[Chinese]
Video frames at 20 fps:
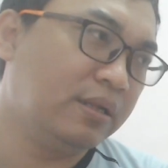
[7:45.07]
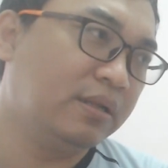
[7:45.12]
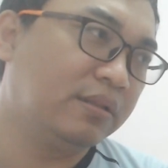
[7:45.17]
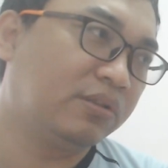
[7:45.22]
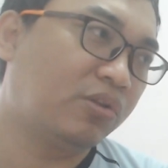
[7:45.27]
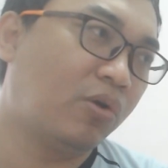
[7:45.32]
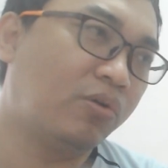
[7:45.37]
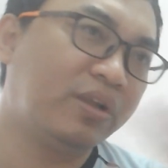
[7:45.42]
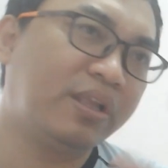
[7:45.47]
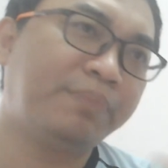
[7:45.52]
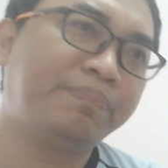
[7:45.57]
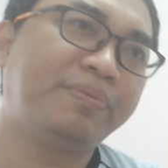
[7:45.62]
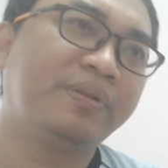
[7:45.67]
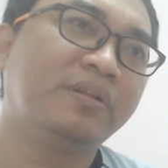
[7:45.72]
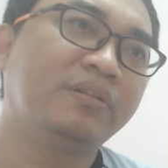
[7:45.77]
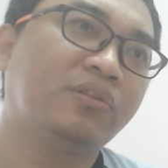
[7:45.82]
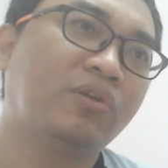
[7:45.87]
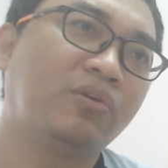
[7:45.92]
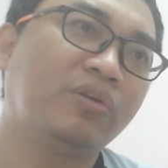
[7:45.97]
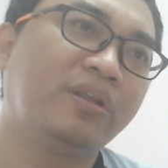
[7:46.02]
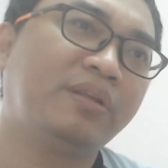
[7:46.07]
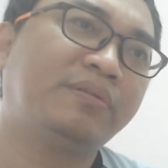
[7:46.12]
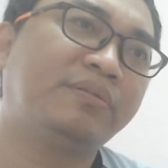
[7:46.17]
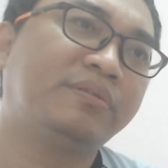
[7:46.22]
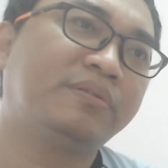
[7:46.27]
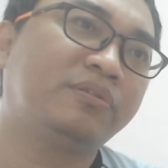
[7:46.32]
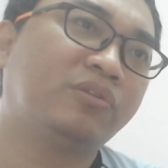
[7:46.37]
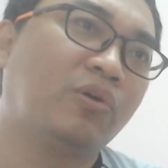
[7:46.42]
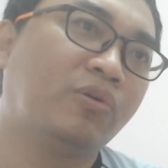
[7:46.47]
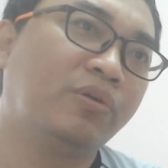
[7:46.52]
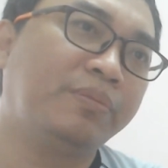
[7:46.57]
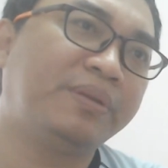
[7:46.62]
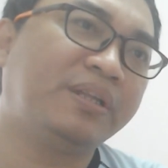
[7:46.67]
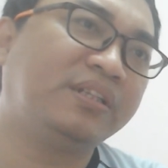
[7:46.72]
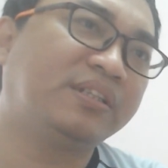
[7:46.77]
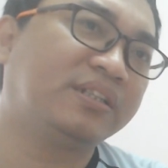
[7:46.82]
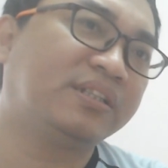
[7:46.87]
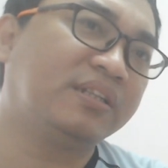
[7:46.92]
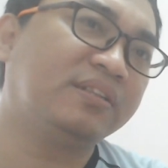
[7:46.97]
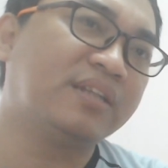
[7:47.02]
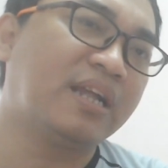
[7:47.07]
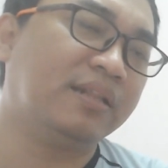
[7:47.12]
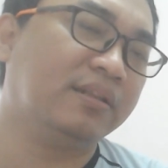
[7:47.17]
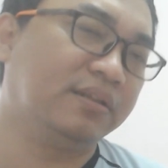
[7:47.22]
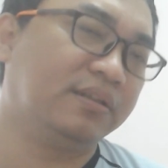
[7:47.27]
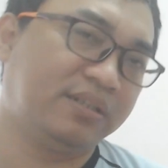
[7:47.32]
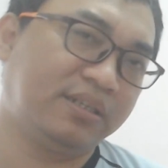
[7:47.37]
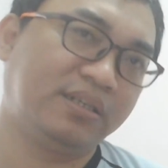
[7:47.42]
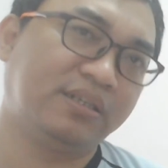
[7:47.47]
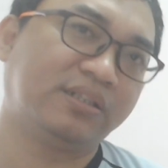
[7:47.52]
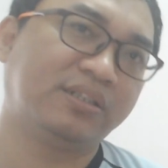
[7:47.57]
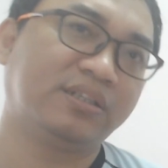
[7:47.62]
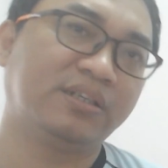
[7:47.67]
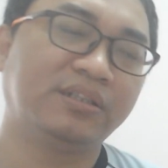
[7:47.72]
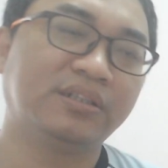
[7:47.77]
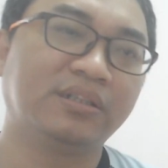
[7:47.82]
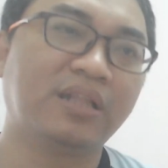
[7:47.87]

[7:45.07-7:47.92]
同一同一同一批生产的这个车子，